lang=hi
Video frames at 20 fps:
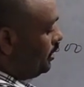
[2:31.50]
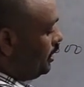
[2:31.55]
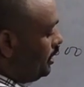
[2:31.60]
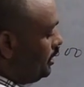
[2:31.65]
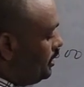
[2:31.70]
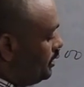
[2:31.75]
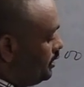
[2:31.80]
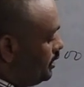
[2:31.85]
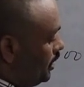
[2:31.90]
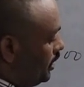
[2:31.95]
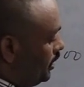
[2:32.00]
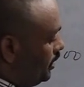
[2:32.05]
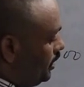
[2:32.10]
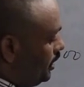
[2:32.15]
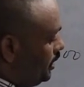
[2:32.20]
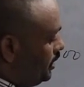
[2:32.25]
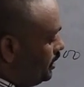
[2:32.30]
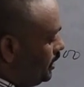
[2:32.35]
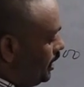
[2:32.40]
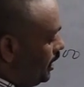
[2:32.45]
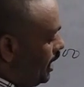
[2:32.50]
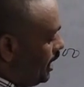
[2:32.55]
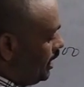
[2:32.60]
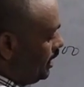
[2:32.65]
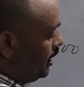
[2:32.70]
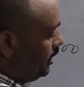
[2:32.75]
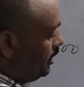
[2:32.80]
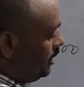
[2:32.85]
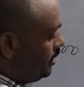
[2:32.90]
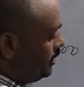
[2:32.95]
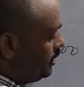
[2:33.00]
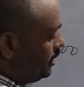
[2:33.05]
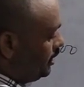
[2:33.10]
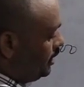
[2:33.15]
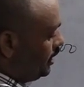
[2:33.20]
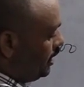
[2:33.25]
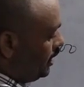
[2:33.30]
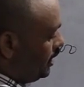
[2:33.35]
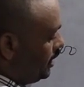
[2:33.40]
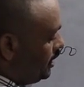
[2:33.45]
तीन से तीन से काटिए तीन
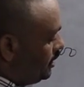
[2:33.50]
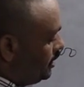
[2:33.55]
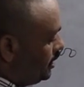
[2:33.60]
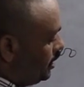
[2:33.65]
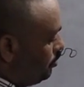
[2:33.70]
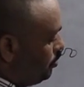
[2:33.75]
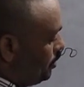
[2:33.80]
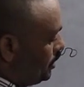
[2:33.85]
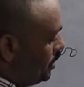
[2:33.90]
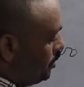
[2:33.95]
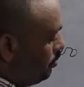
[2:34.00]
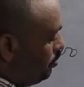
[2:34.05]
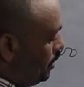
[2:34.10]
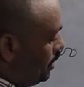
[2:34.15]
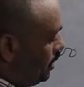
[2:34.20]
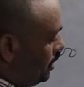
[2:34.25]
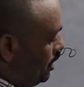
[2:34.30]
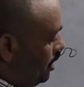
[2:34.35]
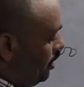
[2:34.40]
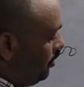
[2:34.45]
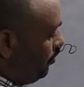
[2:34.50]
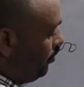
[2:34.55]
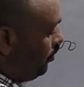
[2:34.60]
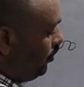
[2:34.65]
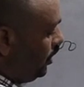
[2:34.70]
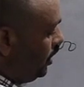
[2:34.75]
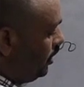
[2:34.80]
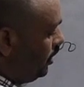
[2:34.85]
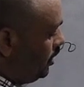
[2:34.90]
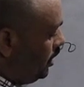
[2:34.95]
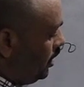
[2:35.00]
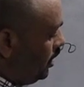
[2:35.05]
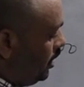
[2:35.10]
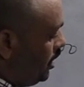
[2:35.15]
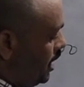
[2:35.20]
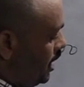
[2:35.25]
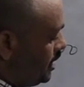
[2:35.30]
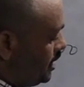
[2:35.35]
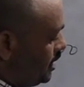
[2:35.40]
सतह इक्कीस तीन पच्चे पंद्रह फिर तीन का